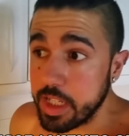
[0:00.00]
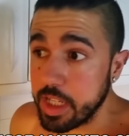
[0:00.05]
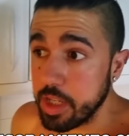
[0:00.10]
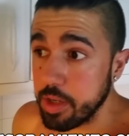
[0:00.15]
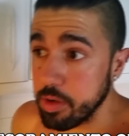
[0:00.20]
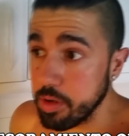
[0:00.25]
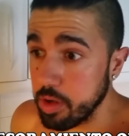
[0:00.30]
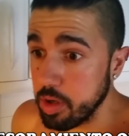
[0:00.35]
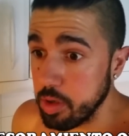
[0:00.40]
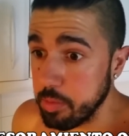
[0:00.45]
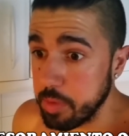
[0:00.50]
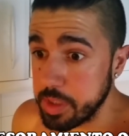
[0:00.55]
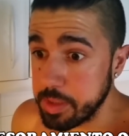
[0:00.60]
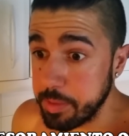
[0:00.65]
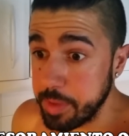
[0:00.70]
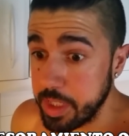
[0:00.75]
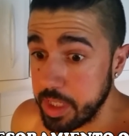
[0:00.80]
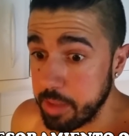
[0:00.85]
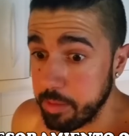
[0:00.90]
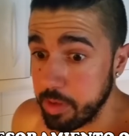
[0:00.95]
Creo que lo
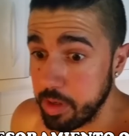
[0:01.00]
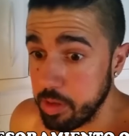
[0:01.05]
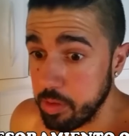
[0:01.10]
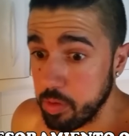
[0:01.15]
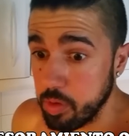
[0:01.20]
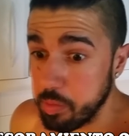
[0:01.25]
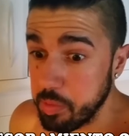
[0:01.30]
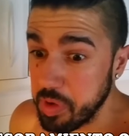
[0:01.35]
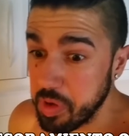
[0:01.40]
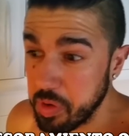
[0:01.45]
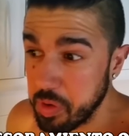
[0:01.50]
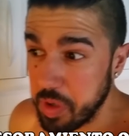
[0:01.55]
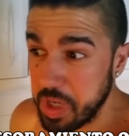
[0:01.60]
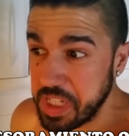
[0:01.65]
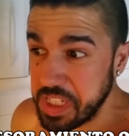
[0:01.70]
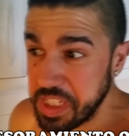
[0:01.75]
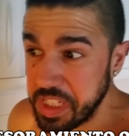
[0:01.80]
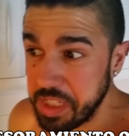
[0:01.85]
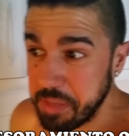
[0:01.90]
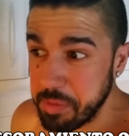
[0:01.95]
más viable o lo mejor
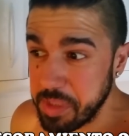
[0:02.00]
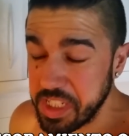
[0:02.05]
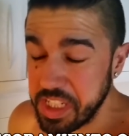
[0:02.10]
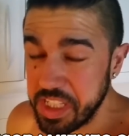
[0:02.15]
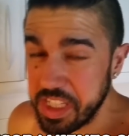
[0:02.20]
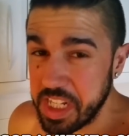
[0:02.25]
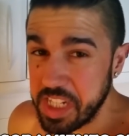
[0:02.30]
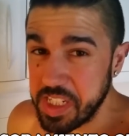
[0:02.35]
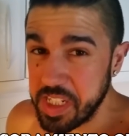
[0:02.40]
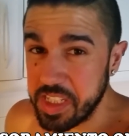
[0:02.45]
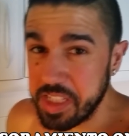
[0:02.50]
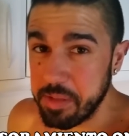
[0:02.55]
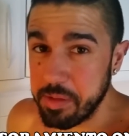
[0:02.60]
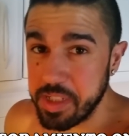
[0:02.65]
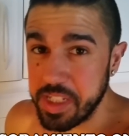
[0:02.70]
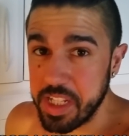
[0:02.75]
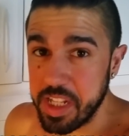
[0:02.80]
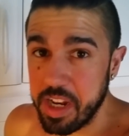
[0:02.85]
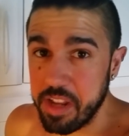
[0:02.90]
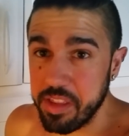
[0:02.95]
así, más interesante
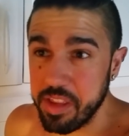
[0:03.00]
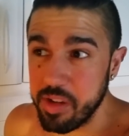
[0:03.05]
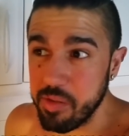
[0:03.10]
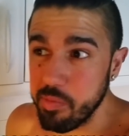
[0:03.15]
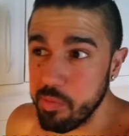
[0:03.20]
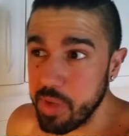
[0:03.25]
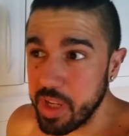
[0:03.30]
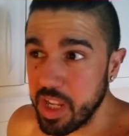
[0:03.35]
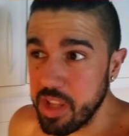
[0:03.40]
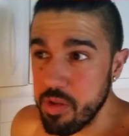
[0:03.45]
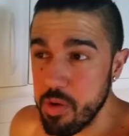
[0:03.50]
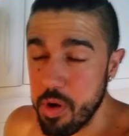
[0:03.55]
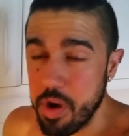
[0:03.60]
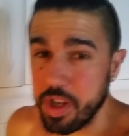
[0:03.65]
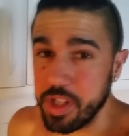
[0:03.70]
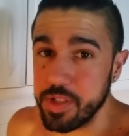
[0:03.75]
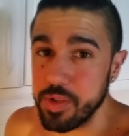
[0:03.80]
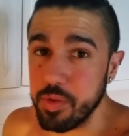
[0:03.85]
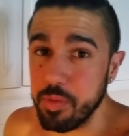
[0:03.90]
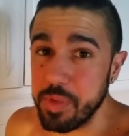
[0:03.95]
va a ser hacer un pequeño
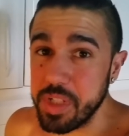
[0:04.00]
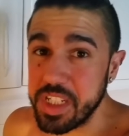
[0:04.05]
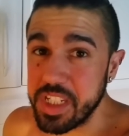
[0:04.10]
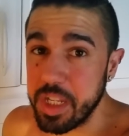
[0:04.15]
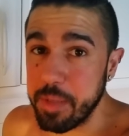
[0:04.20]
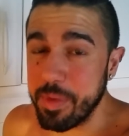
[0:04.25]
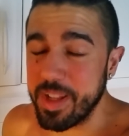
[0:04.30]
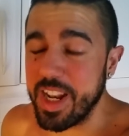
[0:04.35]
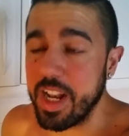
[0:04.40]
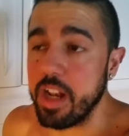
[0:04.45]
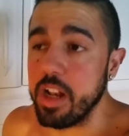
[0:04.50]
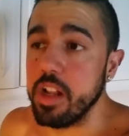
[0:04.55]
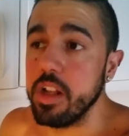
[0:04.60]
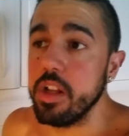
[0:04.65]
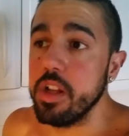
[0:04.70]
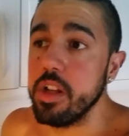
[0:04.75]
resumen semanal.